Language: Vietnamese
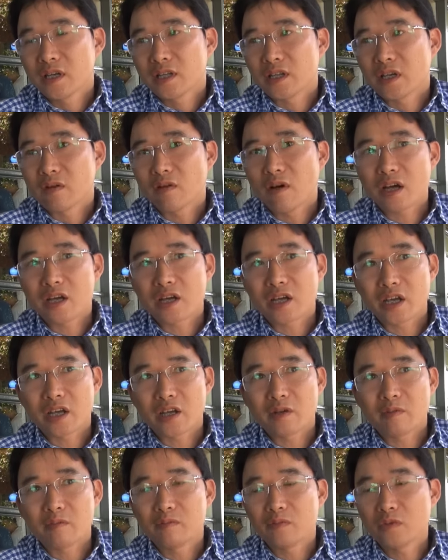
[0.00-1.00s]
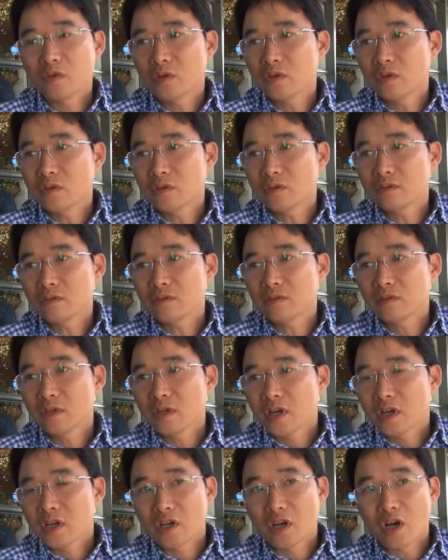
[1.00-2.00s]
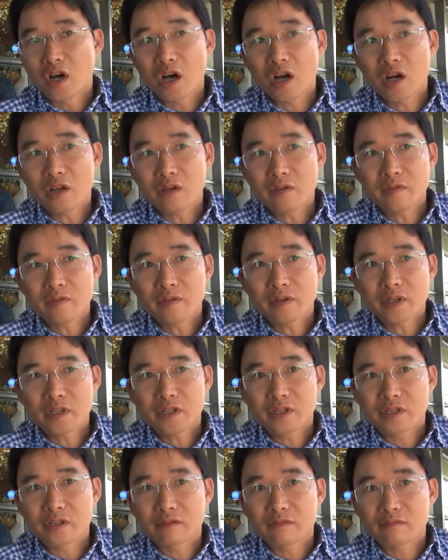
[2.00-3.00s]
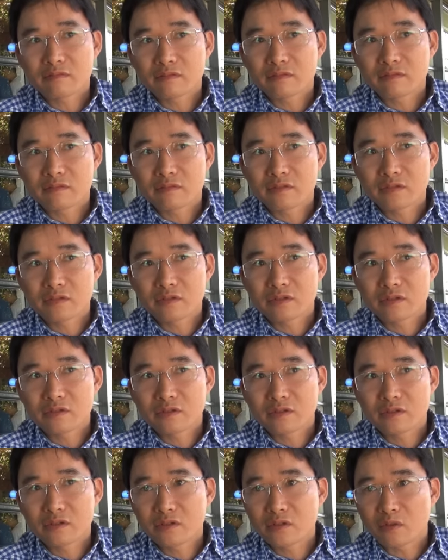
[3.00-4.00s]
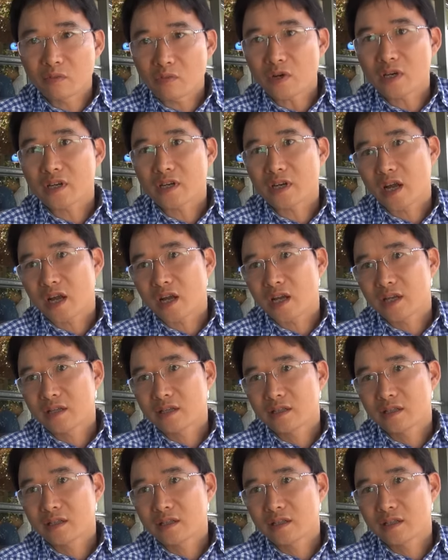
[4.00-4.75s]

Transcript: thì Hoa Kỳ muốn nói với Trung Quốc rằng